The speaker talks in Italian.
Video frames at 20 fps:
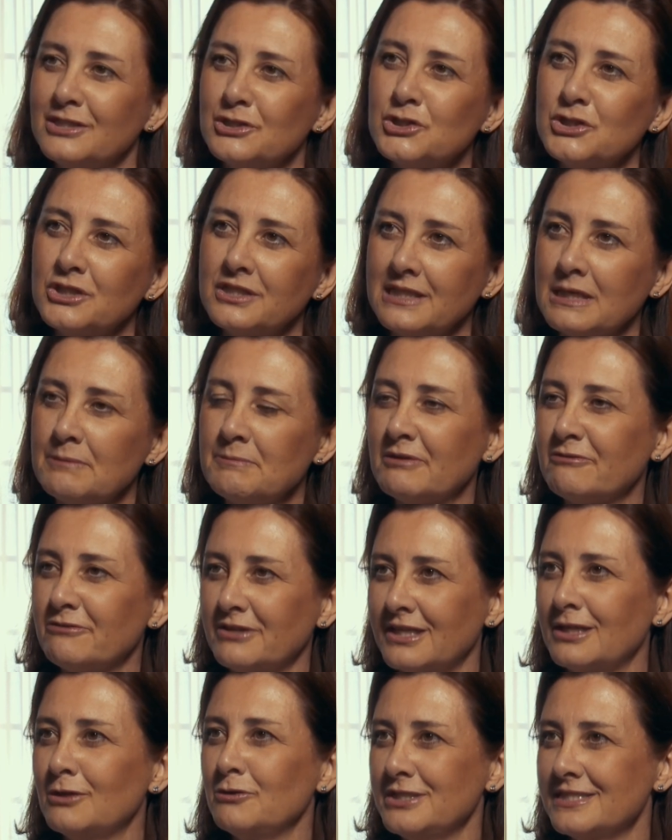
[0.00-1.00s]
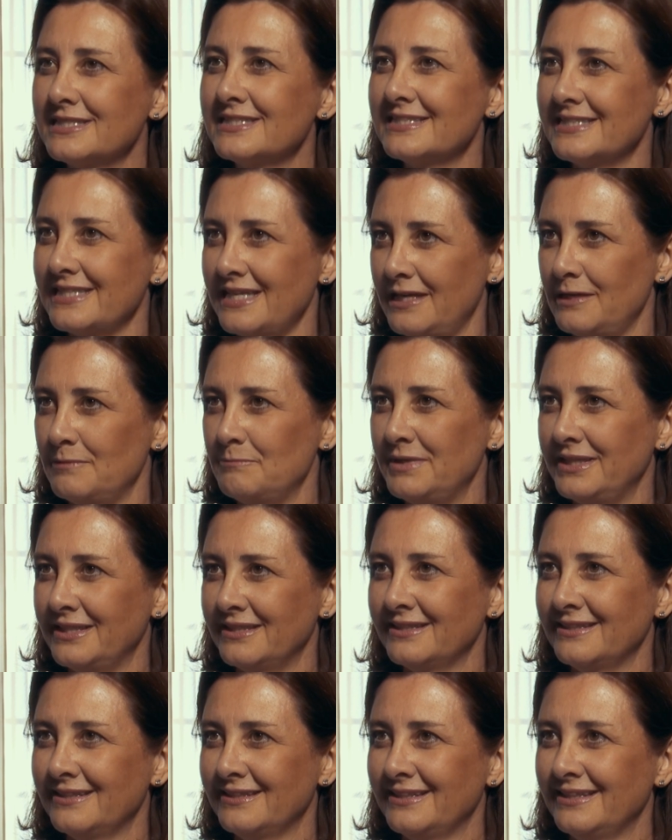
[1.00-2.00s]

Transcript: ci chiama a farlo insieme